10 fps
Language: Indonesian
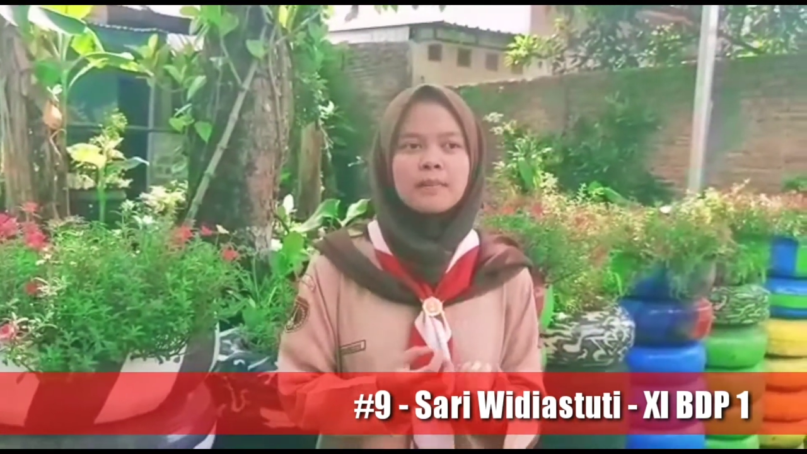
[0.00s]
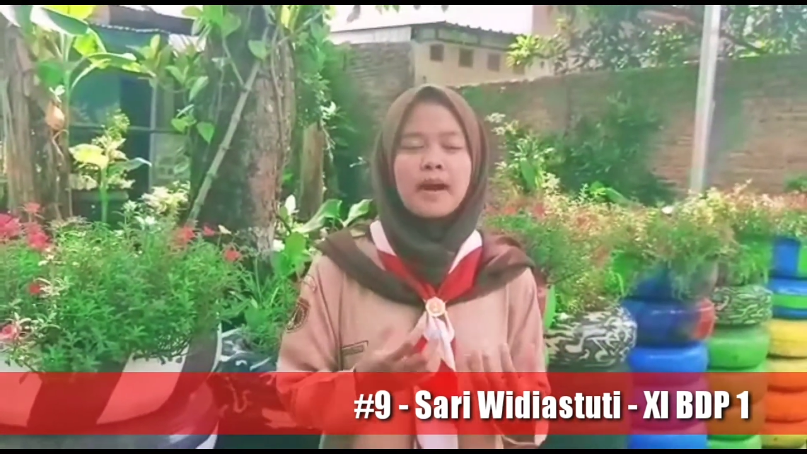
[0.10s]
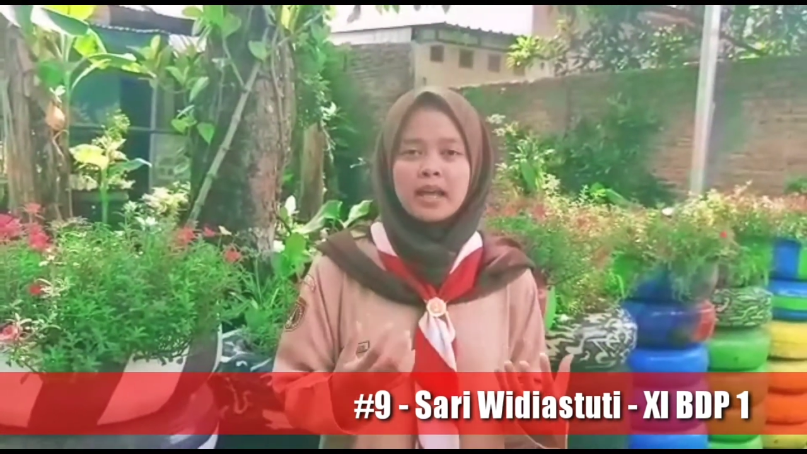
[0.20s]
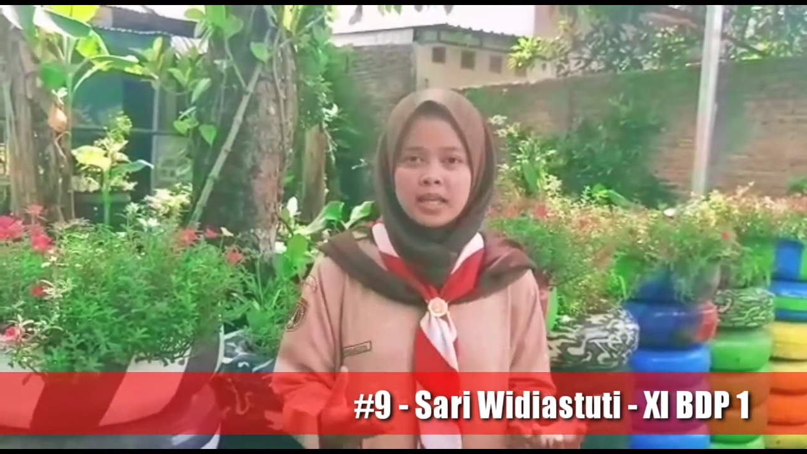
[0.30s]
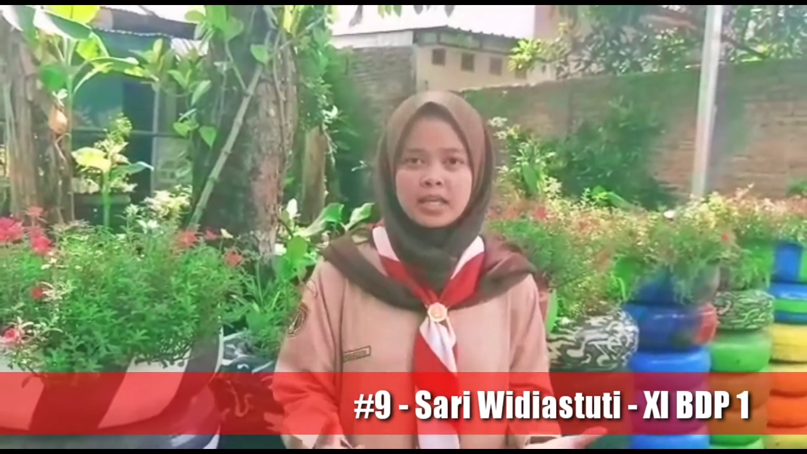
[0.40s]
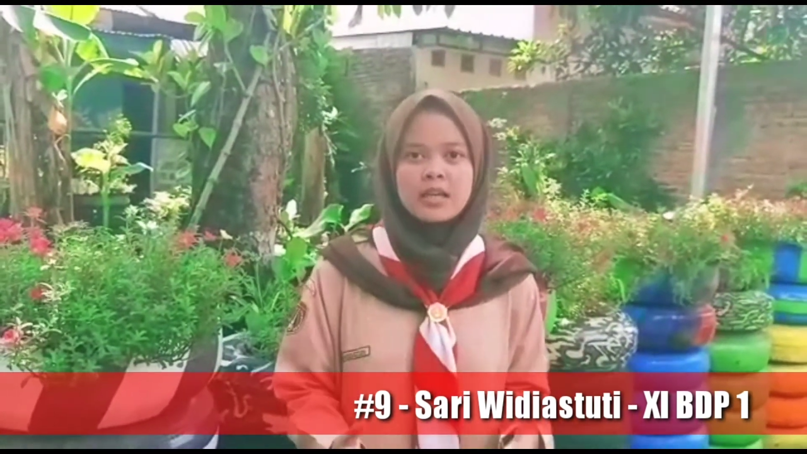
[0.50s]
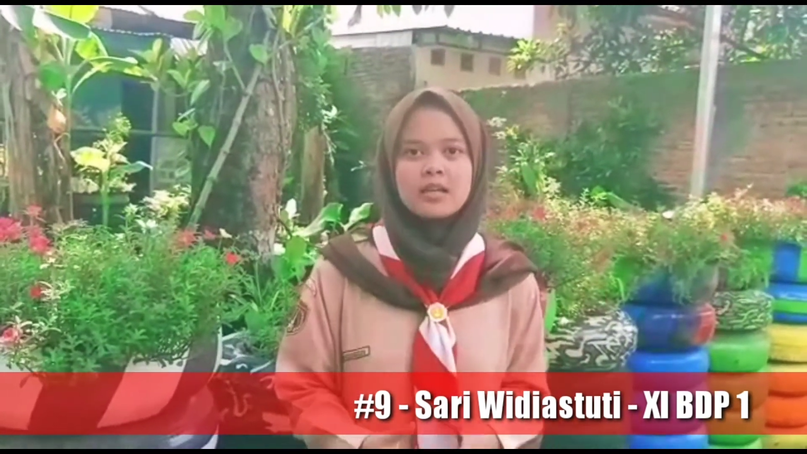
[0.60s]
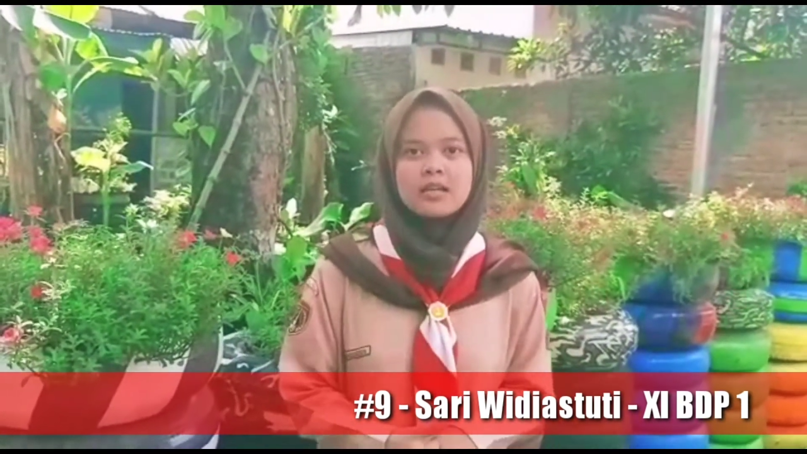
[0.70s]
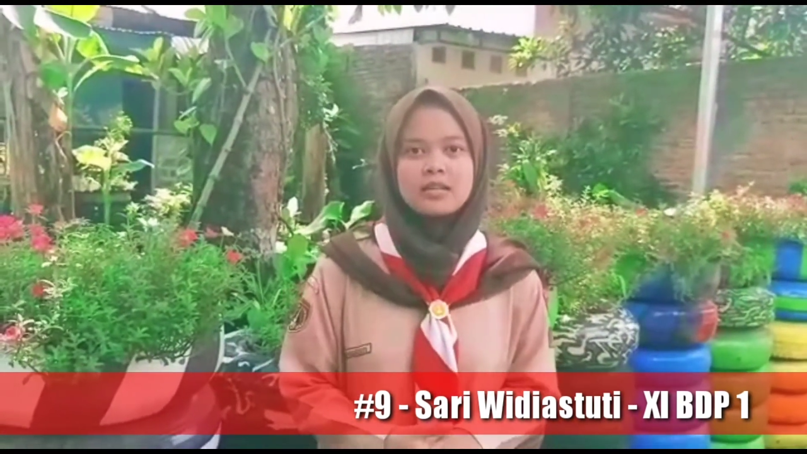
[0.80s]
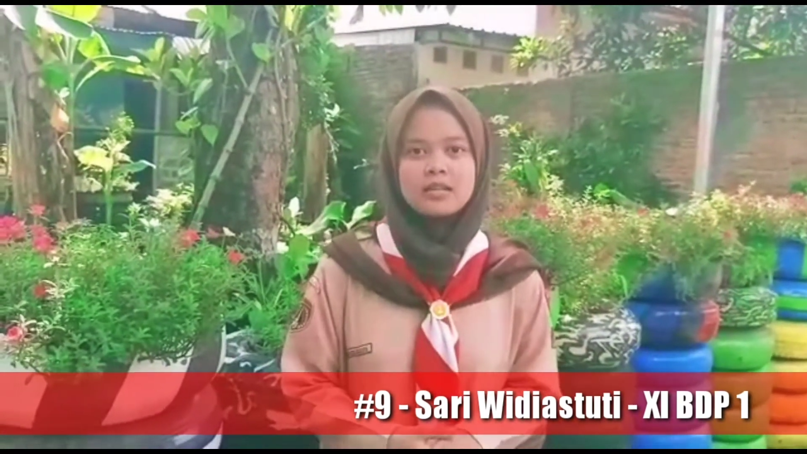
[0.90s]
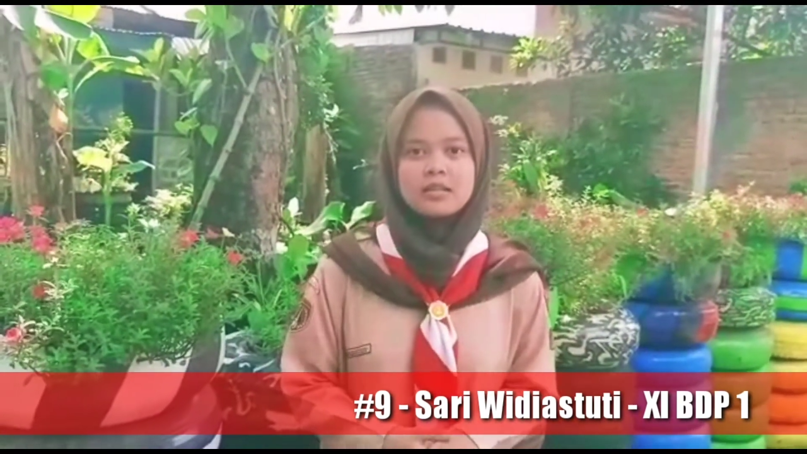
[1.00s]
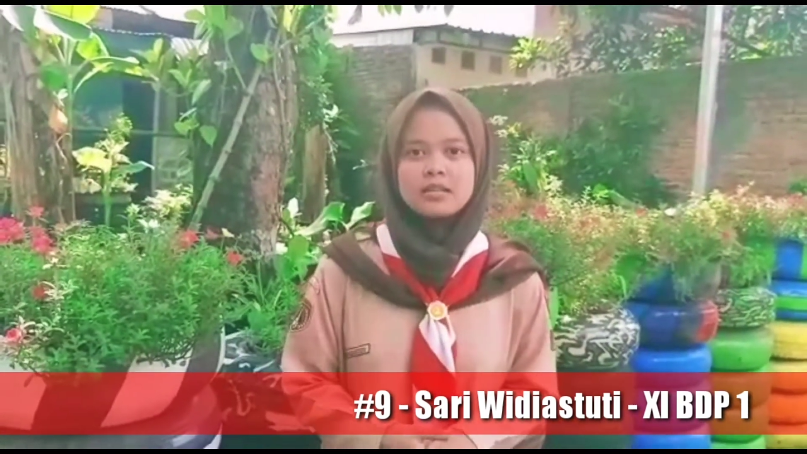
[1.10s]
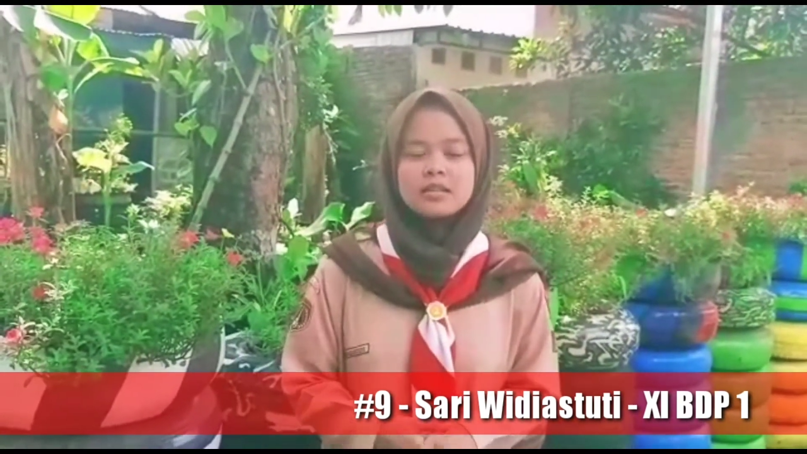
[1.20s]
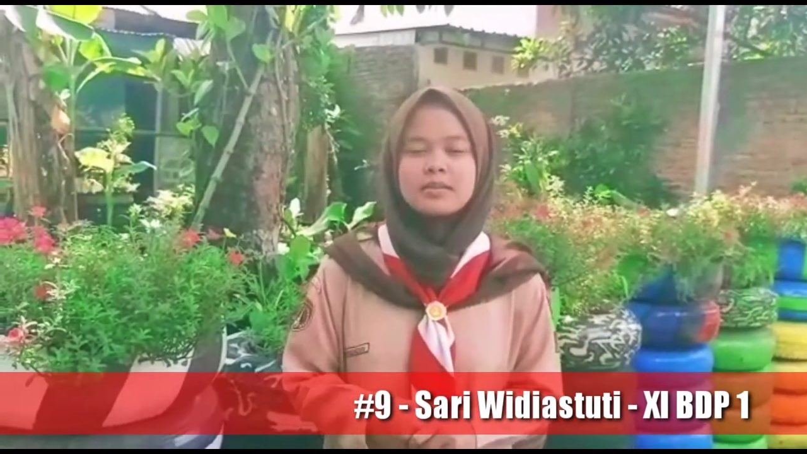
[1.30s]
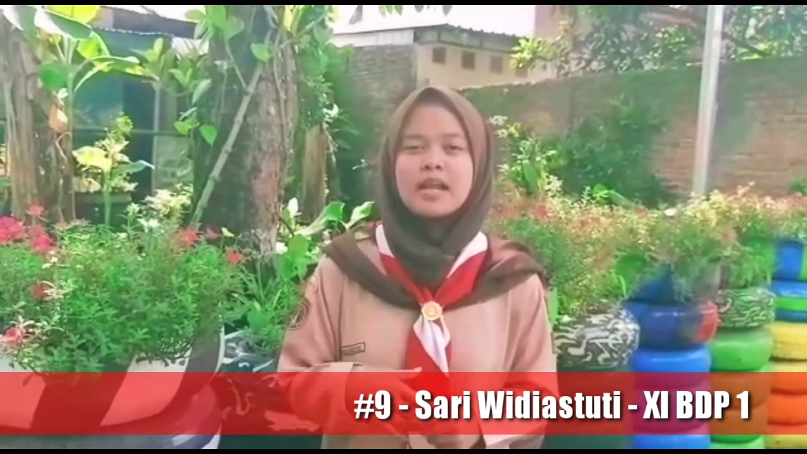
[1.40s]
baik
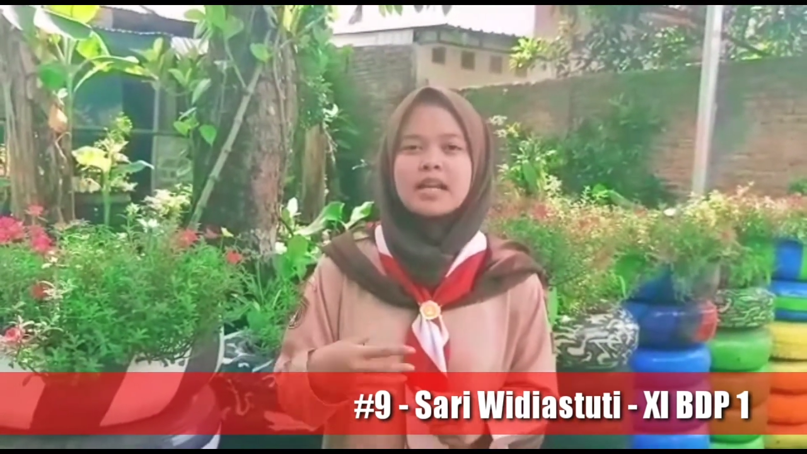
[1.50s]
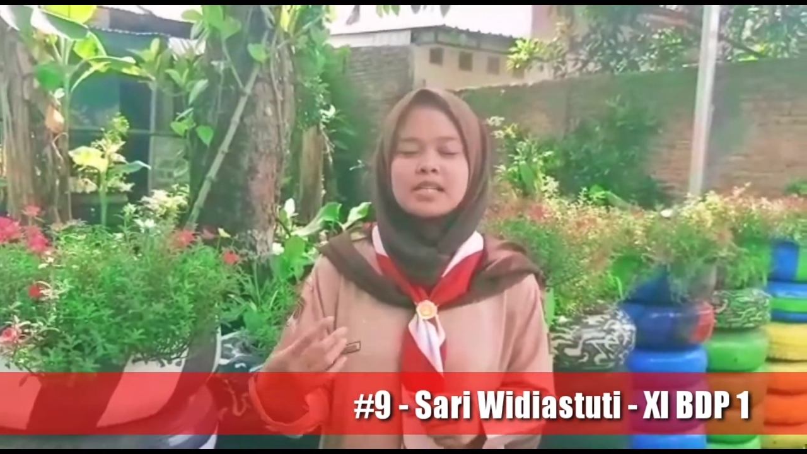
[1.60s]
dari